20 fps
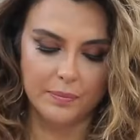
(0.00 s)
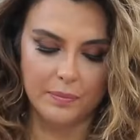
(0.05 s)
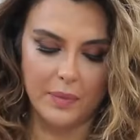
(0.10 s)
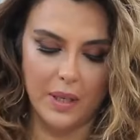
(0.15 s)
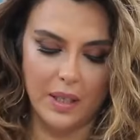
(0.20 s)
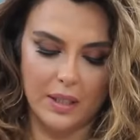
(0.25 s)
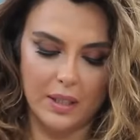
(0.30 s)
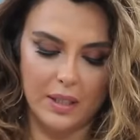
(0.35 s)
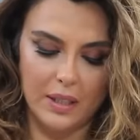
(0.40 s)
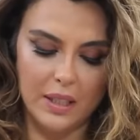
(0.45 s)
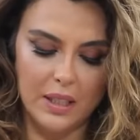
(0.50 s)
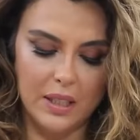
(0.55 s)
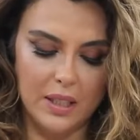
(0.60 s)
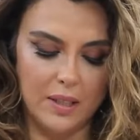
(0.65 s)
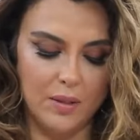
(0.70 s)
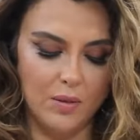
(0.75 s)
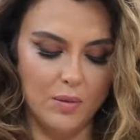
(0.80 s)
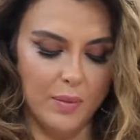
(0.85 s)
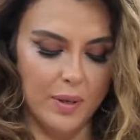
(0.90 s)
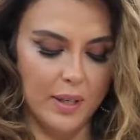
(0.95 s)
Bak
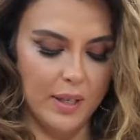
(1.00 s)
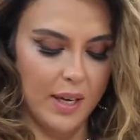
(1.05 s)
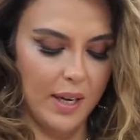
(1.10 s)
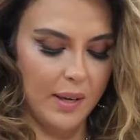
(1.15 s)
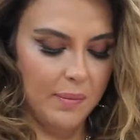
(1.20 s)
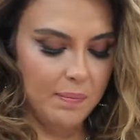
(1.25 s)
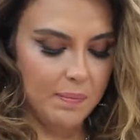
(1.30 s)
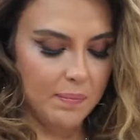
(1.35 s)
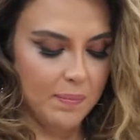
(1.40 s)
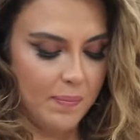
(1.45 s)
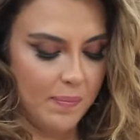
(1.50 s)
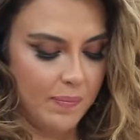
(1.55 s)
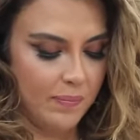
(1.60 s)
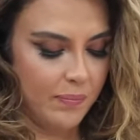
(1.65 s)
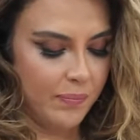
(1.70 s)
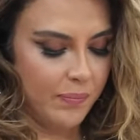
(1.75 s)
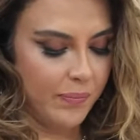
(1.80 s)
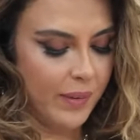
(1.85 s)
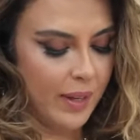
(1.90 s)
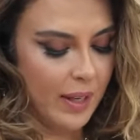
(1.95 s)
2 numara.
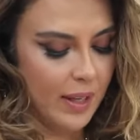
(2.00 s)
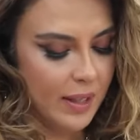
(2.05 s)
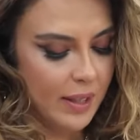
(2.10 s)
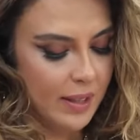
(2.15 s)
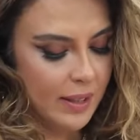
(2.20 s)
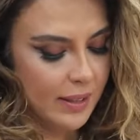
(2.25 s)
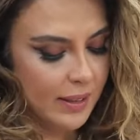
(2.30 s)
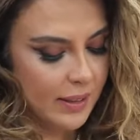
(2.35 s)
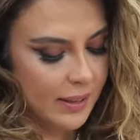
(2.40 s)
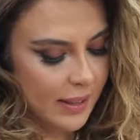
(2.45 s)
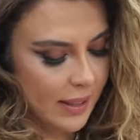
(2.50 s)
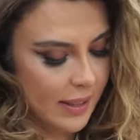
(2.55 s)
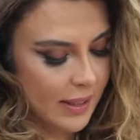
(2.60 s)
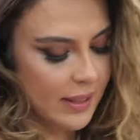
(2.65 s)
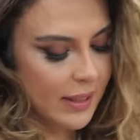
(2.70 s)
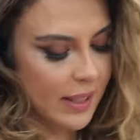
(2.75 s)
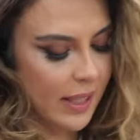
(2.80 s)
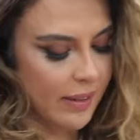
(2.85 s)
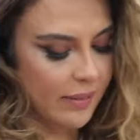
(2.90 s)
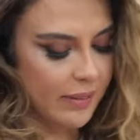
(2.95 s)
Seni
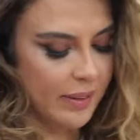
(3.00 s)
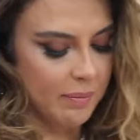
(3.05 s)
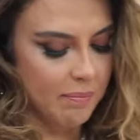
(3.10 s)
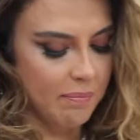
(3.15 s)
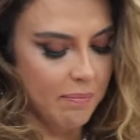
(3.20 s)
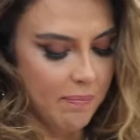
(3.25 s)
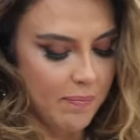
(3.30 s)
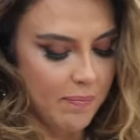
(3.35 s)
sevdim.